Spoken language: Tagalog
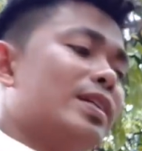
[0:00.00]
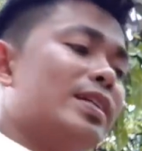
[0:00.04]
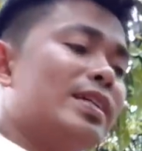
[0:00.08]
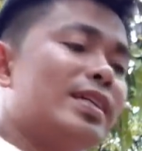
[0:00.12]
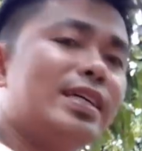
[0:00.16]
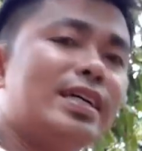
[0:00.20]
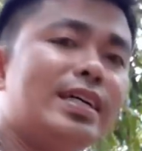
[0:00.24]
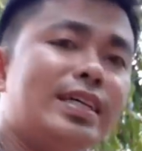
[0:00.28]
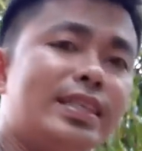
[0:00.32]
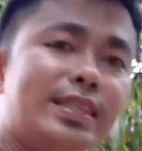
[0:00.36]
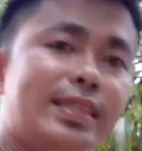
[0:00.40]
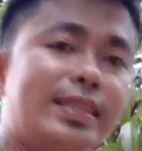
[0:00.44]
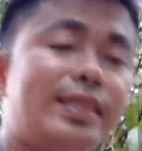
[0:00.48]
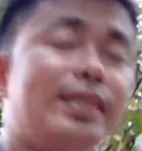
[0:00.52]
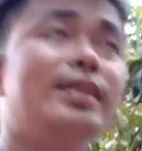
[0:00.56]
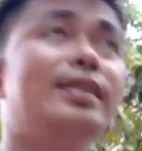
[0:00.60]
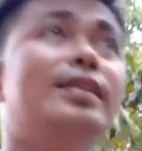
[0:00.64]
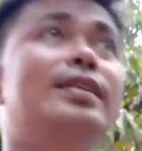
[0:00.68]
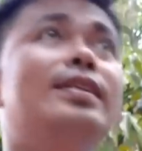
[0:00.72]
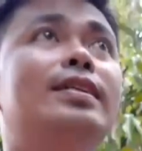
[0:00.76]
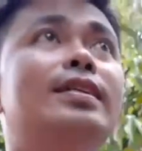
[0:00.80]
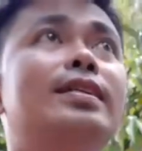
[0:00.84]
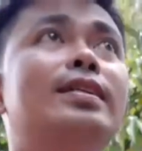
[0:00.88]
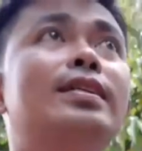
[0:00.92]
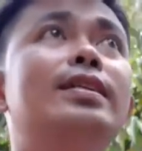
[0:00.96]
Ayan.
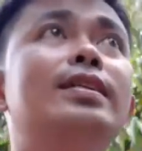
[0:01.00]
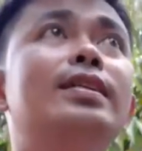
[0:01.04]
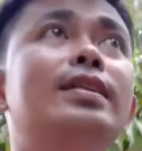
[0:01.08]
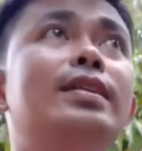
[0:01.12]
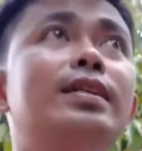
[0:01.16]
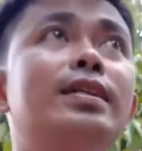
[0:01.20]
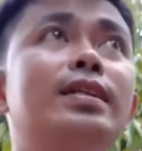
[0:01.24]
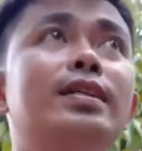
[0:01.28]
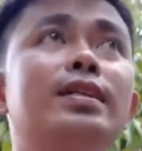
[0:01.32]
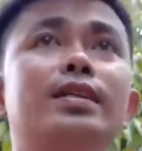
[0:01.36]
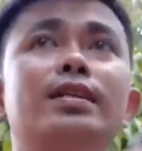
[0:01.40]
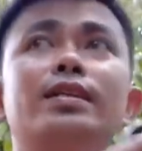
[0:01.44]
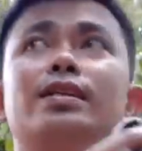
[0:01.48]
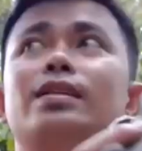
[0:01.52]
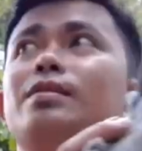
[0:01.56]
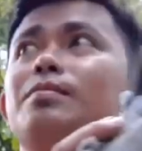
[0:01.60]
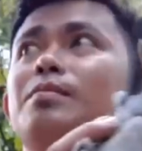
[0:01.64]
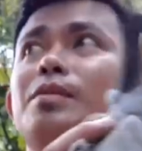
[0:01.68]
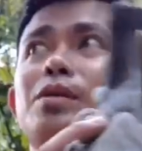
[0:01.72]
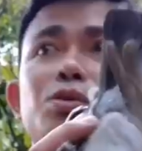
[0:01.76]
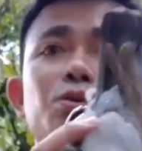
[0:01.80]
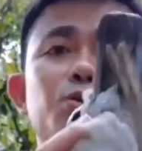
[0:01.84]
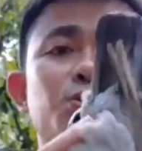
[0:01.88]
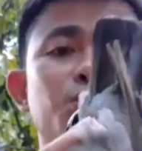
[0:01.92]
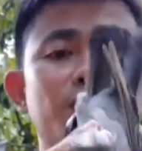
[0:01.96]

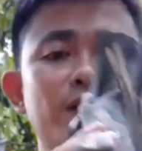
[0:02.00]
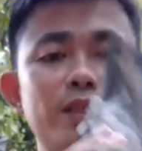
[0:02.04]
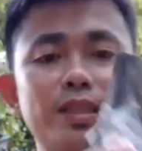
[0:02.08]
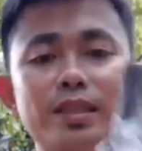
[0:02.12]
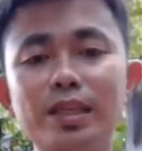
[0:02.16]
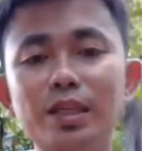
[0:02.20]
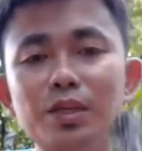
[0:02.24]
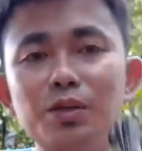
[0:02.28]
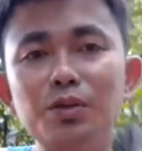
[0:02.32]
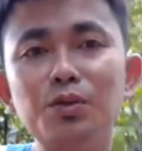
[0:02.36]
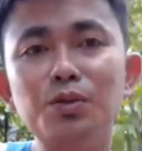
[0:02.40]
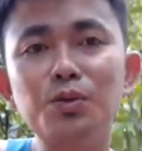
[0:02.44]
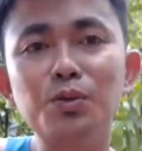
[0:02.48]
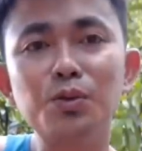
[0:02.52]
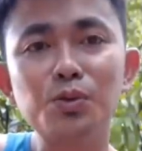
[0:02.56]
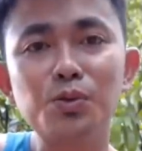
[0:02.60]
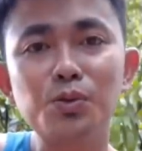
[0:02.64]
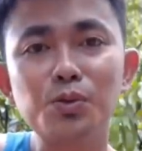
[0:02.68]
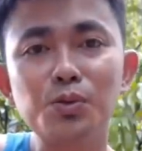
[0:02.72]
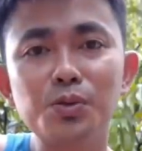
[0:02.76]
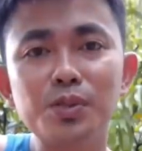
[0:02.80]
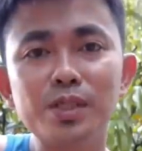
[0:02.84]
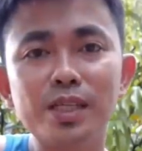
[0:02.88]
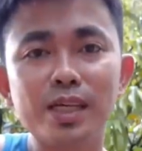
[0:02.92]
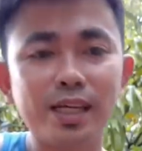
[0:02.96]
May sugat na yung
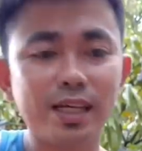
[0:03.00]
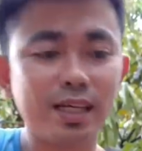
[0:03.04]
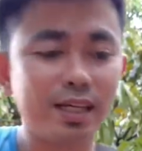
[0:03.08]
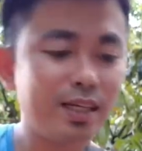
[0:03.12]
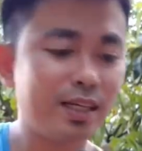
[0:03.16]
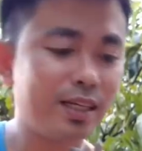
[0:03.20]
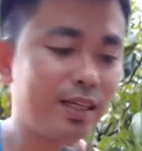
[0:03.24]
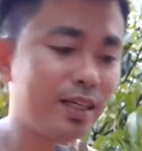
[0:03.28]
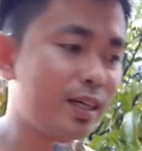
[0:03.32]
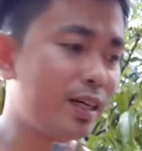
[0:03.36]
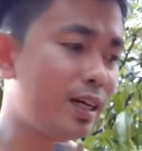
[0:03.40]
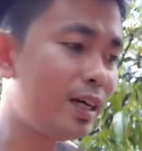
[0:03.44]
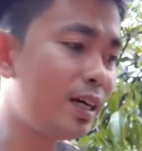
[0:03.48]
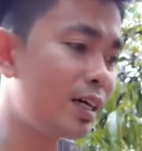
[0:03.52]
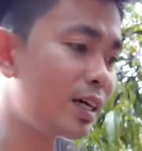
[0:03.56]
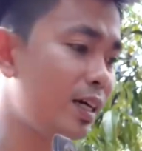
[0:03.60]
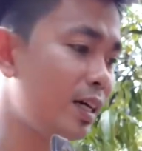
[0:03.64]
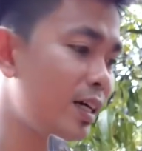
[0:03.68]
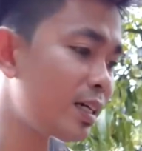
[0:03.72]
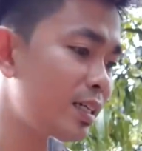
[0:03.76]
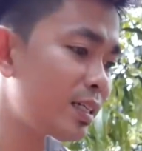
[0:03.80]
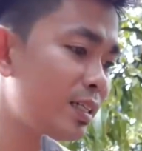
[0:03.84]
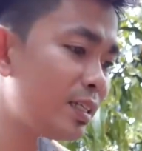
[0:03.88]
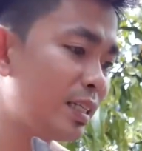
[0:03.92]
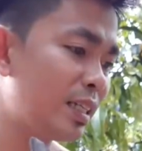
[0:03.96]
uso niya.
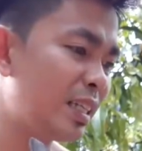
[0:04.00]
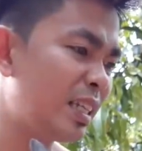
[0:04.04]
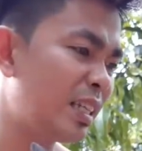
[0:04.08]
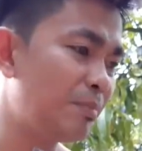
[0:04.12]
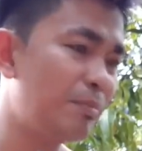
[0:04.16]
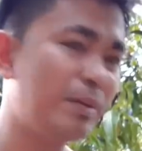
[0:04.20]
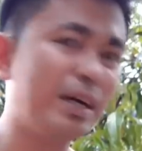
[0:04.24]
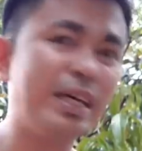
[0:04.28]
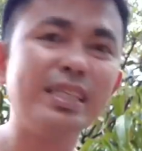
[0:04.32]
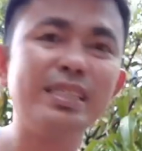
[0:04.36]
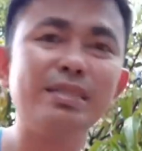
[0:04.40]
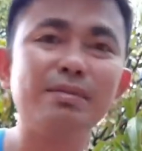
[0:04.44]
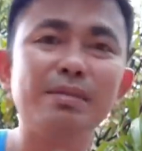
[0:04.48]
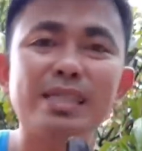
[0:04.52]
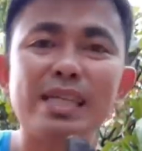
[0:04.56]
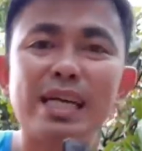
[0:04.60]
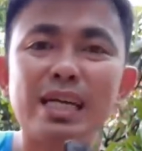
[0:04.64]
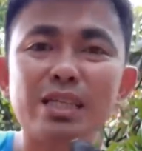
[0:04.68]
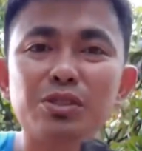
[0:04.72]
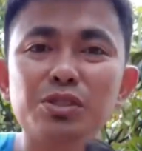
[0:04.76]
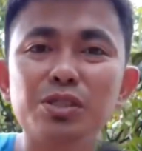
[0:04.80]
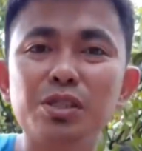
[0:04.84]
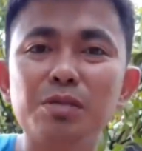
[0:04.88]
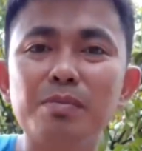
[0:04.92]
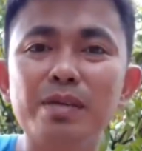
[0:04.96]
Ka mais
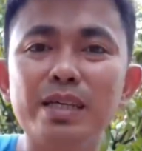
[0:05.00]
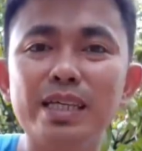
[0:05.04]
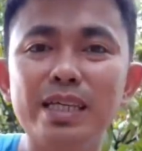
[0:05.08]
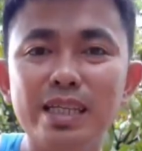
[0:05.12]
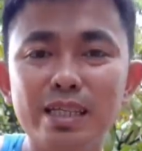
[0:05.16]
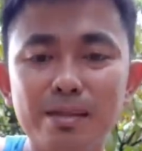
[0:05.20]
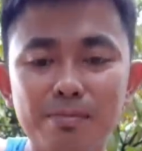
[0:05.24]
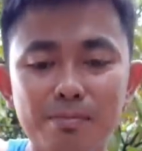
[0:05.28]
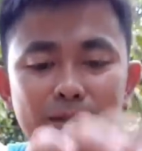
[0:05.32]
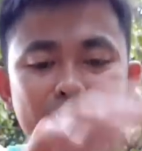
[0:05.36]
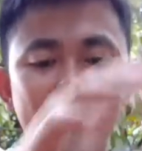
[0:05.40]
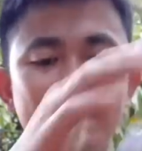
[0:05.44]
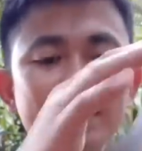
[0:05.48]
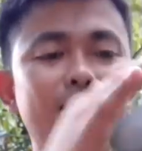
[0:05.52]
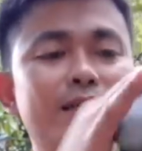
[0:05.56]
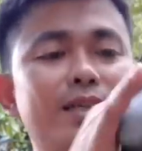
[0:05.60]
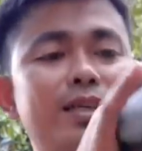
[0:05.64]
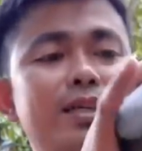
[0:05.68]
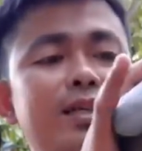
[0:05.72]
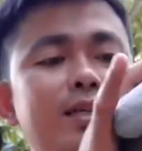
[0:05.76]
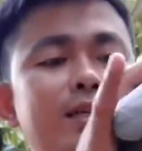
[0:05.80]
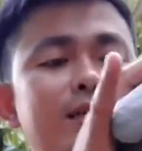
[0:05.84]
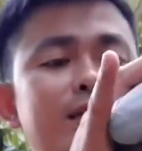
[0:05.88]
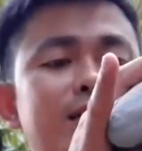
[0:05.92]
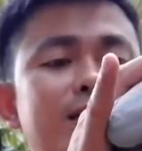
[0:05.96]
masyado siyang mailap eh.
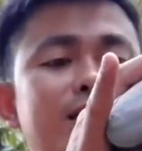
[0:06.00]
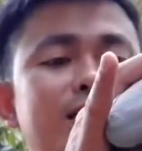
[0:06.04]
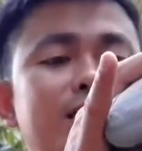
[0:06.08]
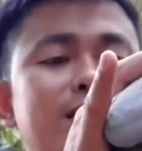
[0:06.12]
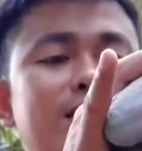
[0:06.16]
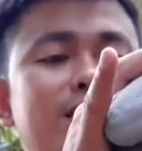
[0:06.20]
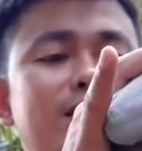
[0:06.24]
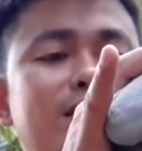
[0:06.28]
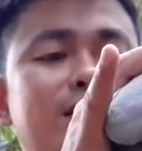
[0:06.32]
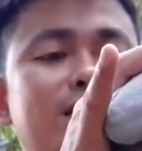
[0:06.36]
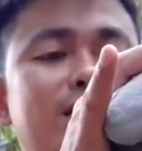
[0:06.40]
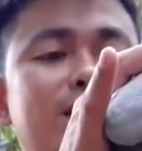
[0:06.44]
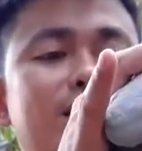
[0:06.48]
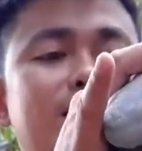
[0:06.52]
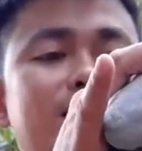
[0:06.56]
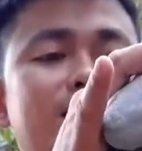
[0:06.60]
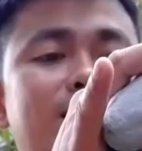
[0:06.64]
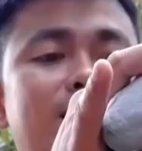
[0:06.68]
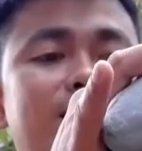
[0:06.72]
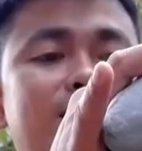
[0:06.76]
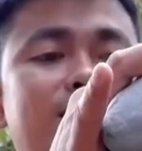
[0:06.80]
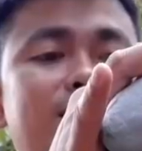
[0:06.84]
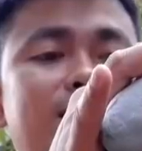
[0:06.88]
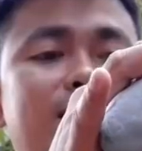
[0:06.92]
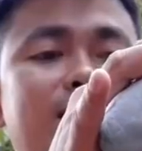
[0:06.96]

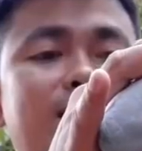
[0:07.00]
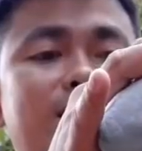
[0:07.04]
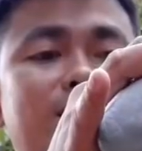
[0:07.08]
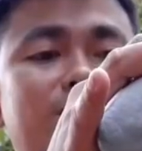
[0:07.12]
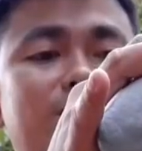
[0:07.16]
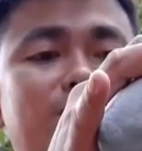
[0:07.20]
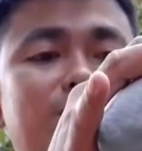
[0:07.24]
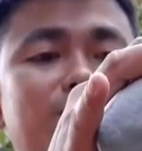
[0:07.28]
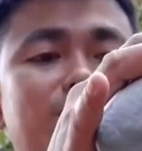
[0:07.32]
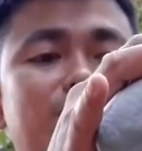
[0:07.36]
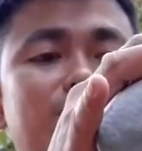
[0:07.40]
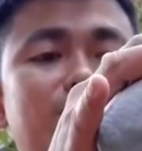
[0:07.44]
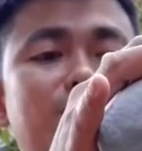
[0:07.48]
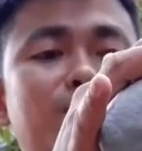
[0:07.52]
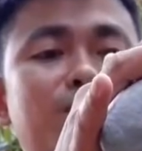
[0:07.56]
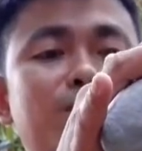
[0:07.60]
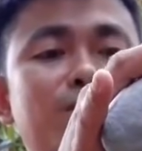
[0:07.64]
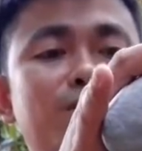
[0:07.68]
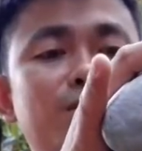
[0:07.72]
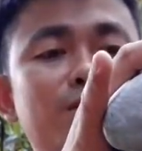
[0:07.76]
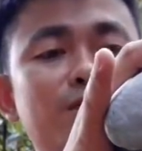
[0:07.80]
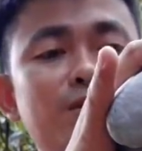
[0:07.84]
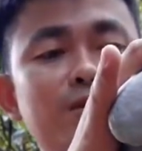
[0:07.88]
Ayan, dumudugo.